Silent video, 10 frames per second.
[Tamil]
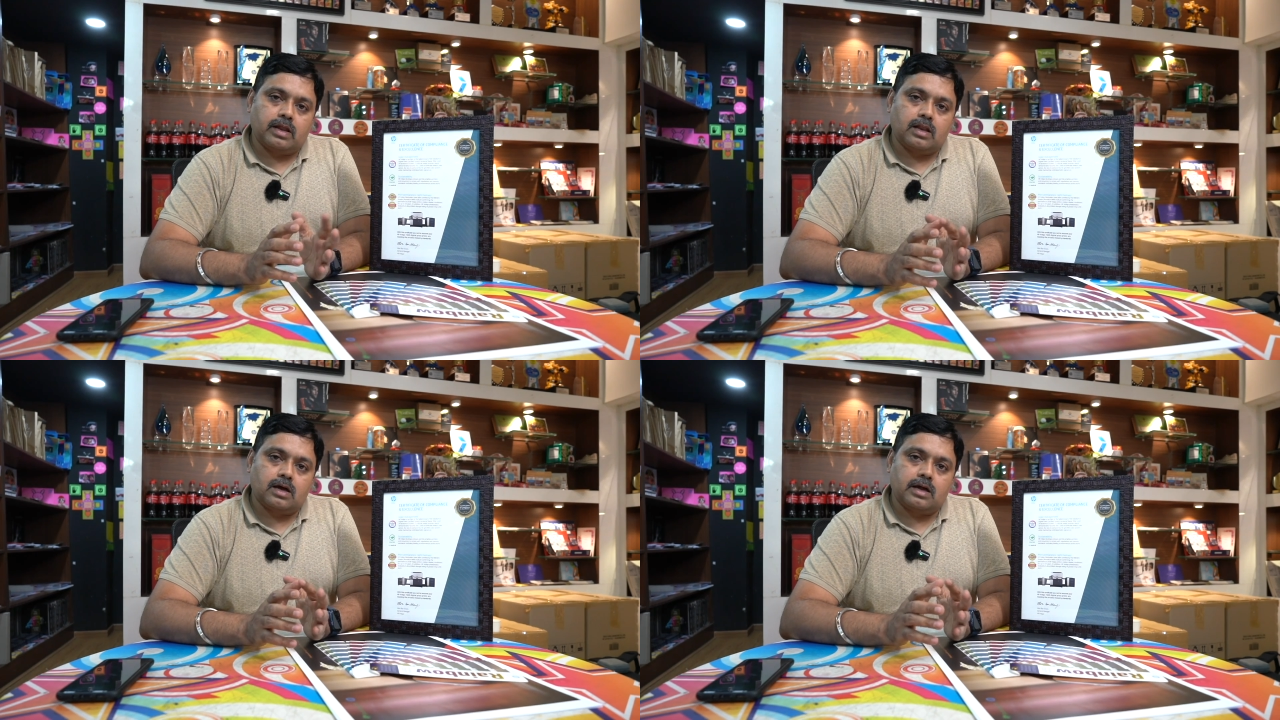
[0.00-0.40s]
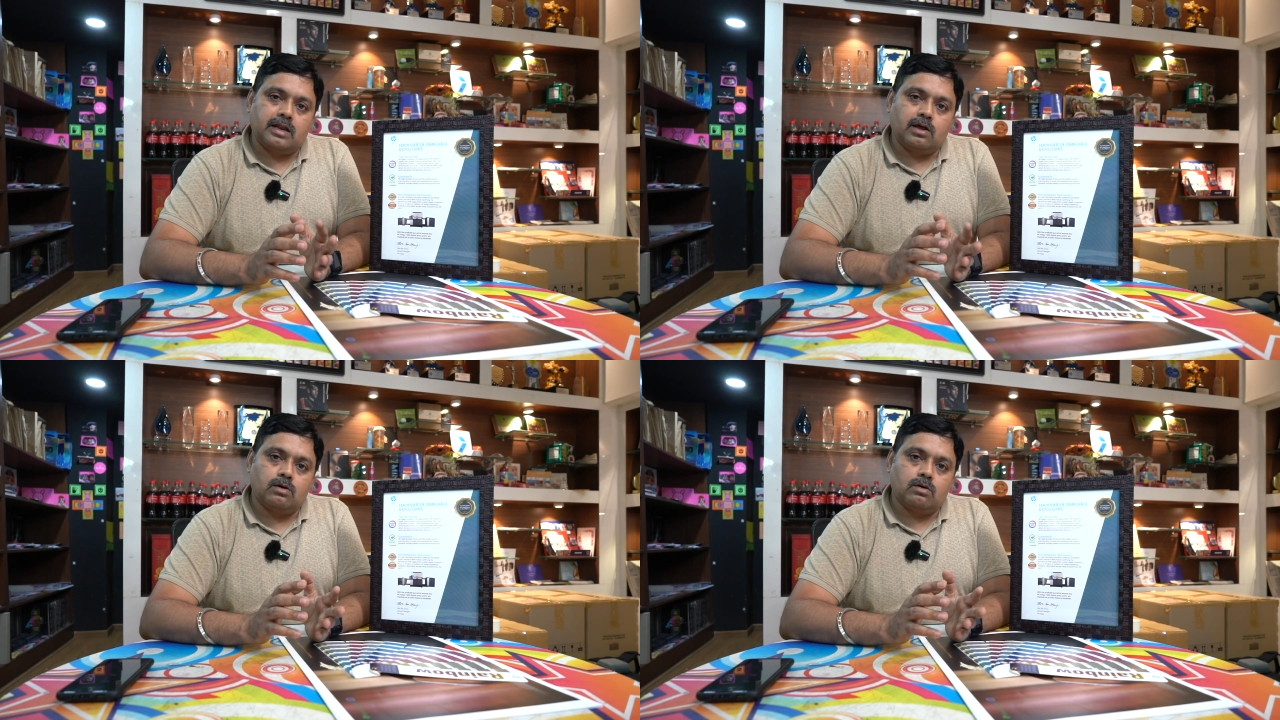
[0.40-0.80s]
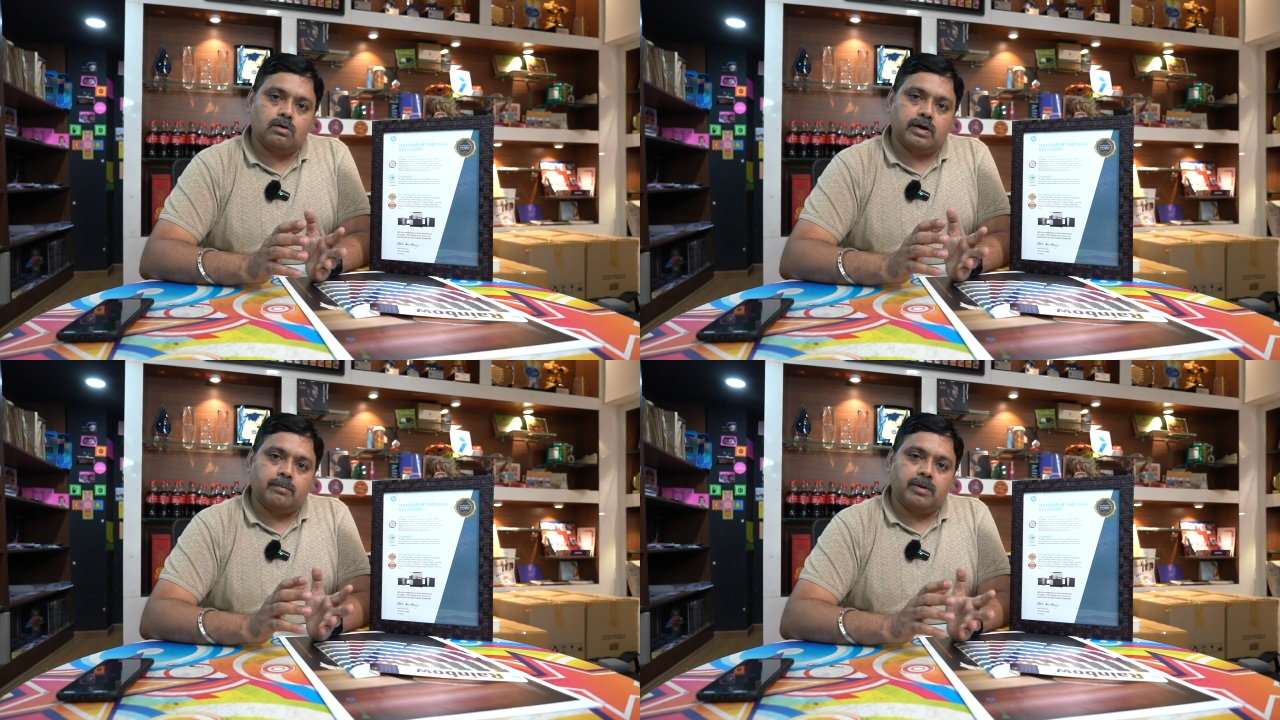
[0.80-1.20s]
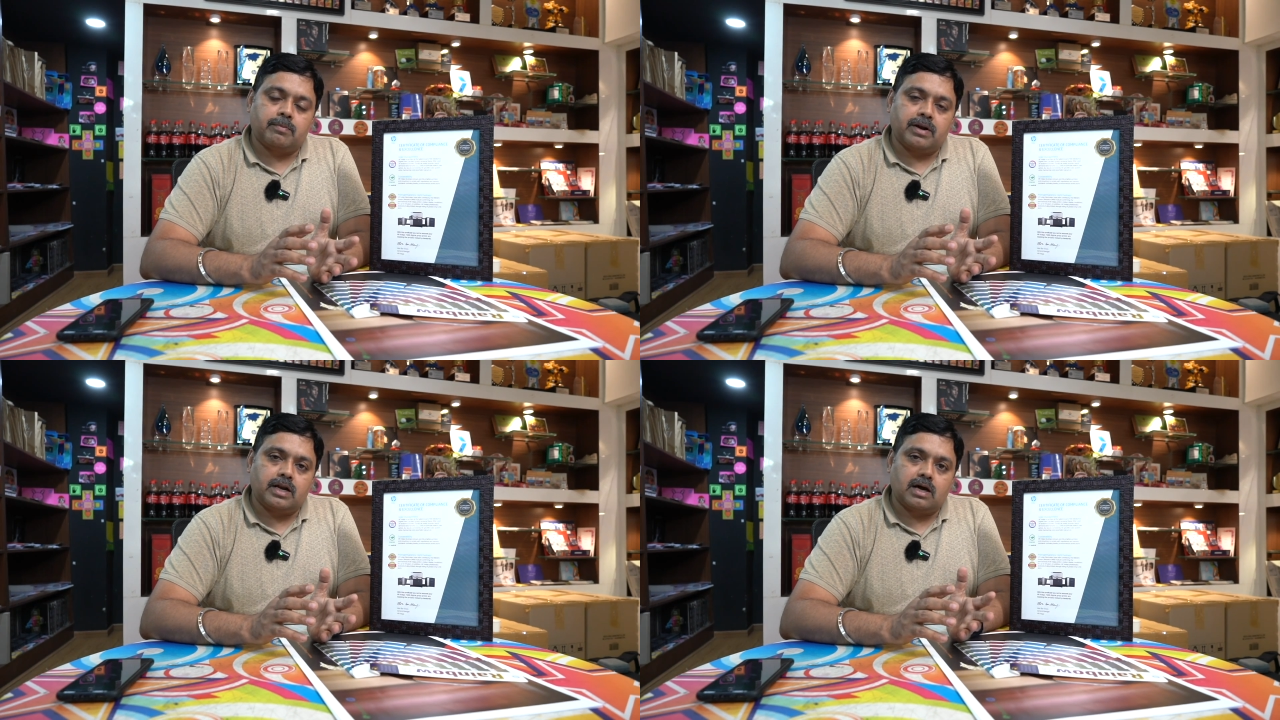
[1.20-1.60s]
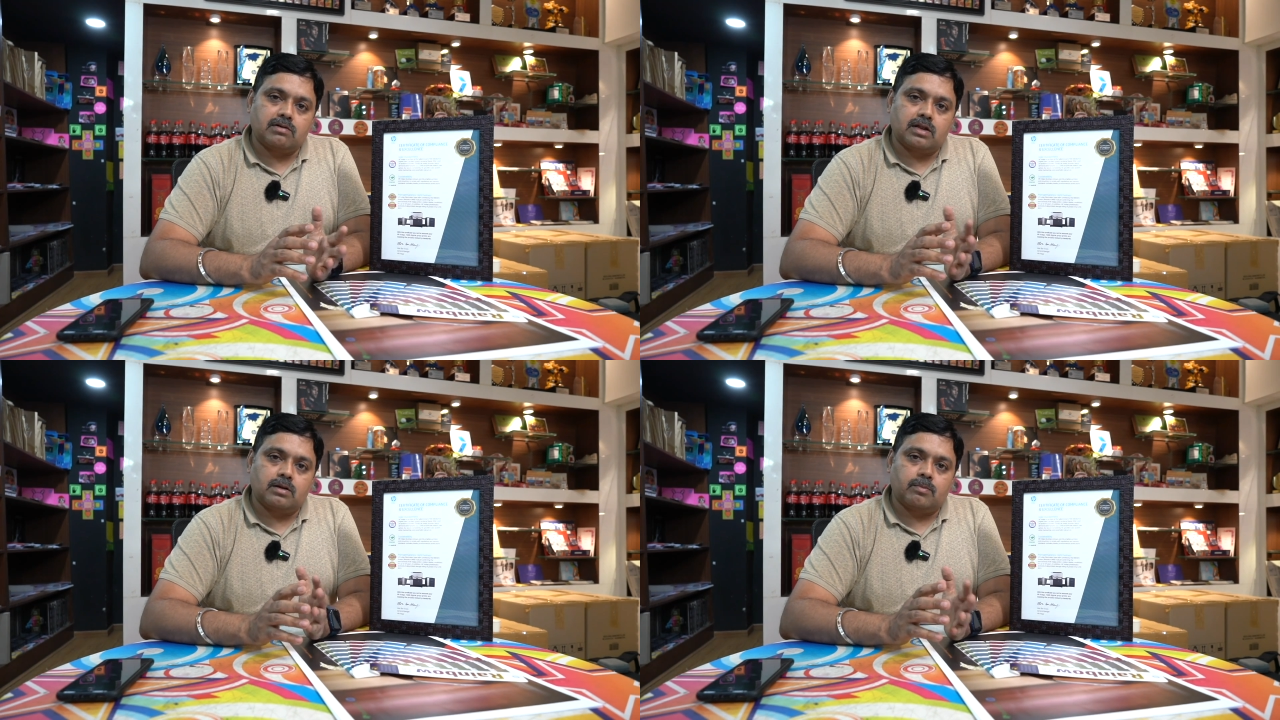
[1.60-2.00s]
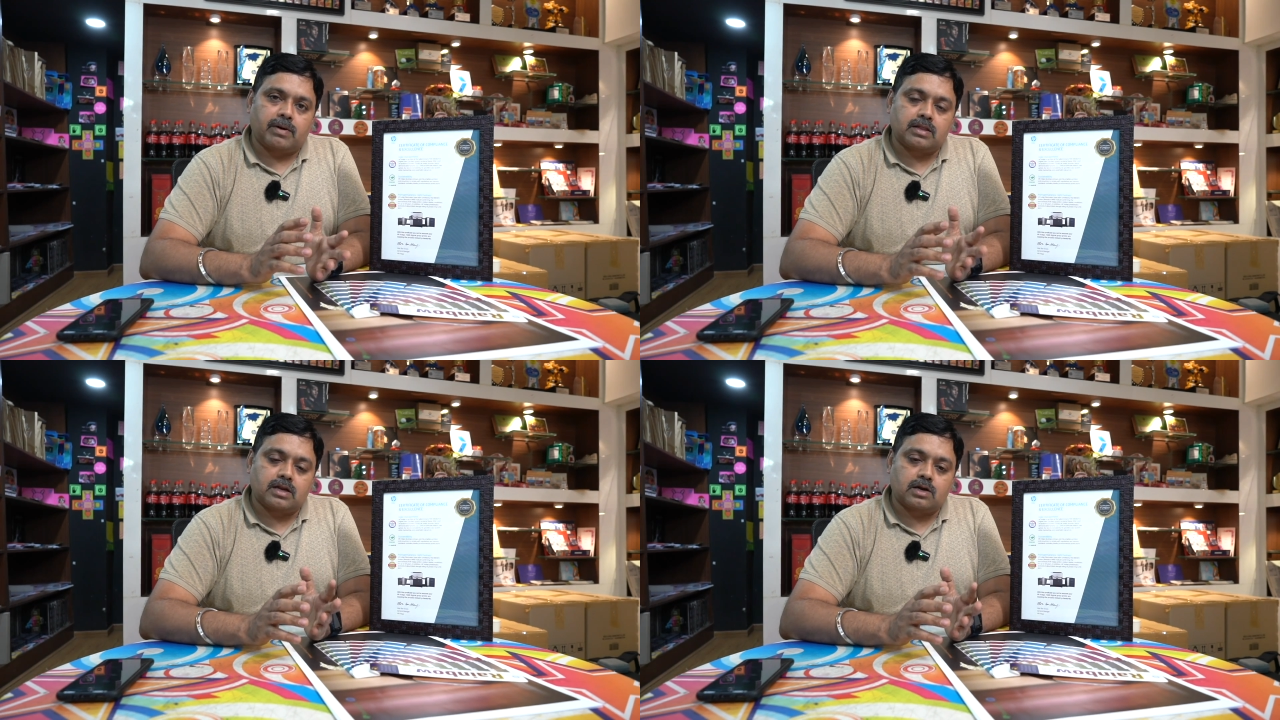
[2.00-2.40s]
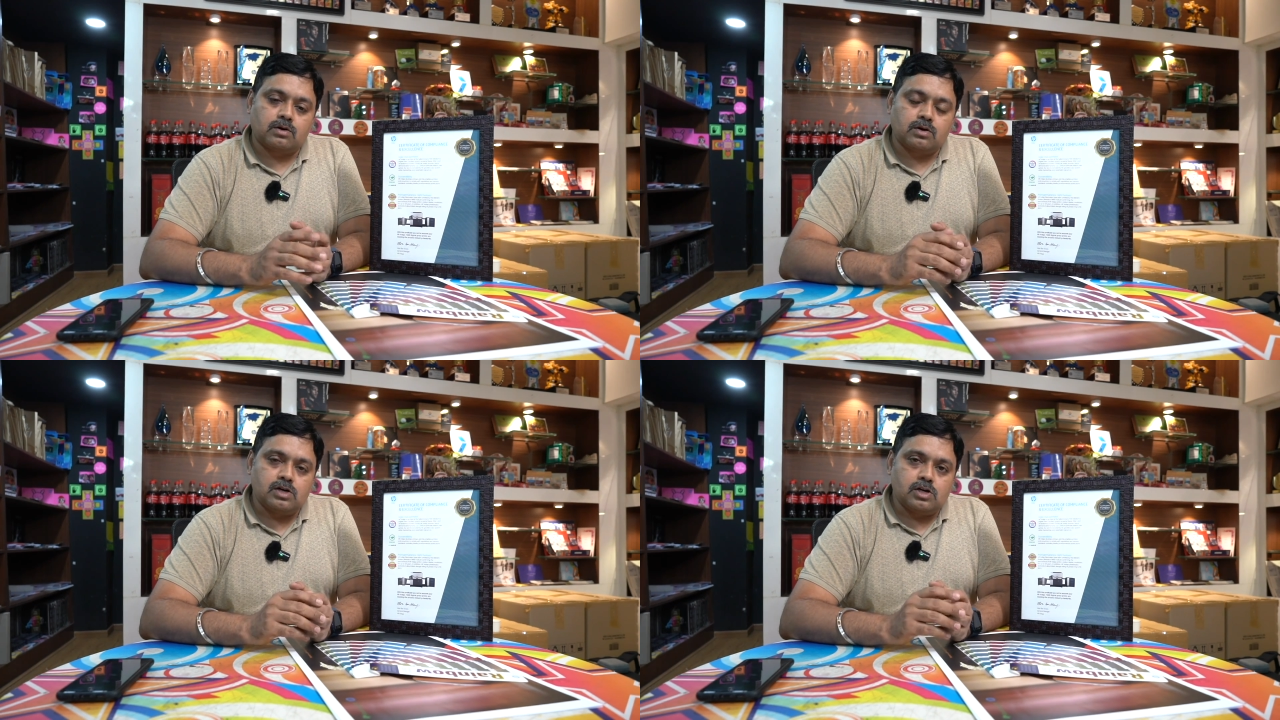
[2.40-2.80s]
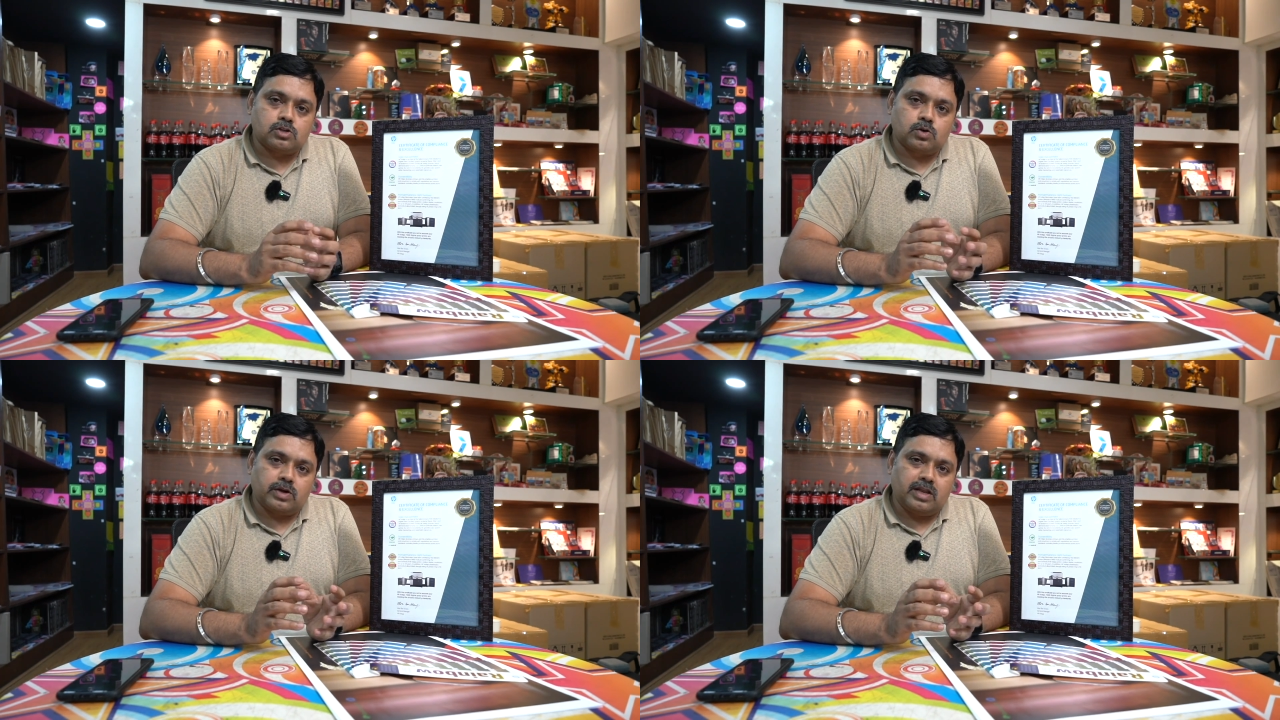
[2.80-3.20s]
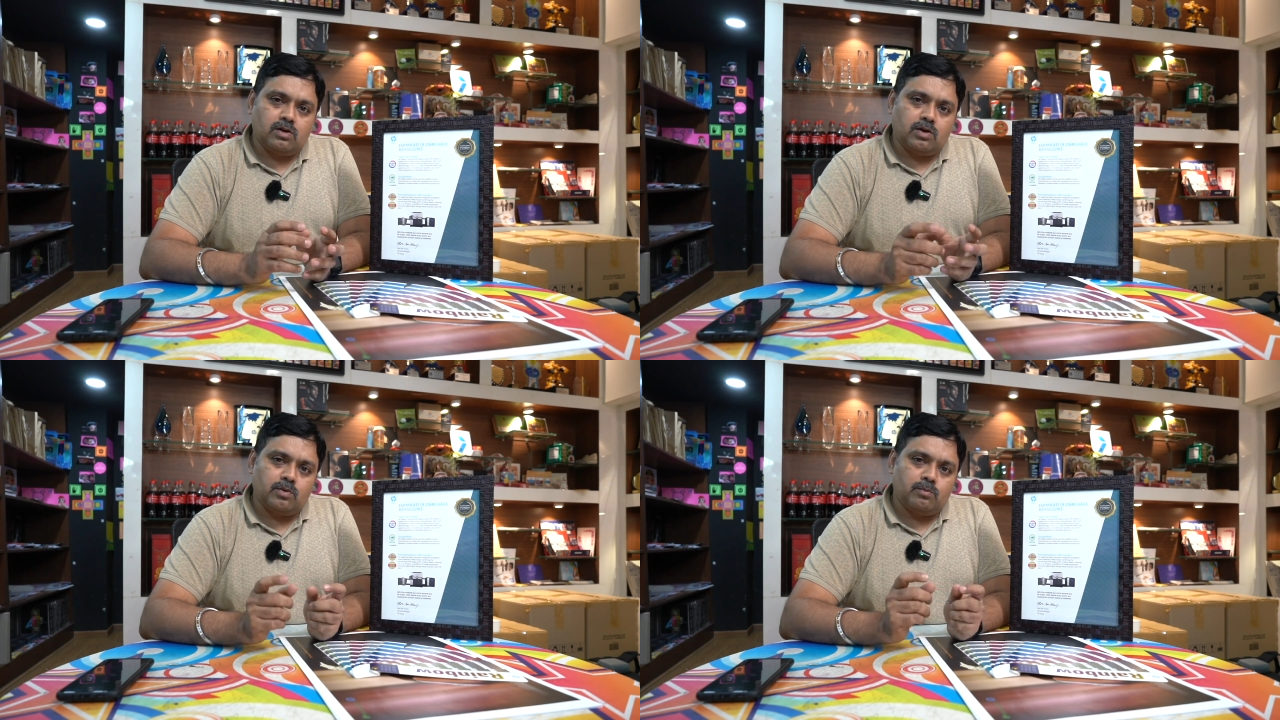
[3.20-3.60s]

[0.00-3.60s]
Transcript: என்ன இண்டிகோ எப்படி பிரிண்ட் ஆகுதுன்னு பார்த்துருக்கோம் ஸோ இன்னொன்று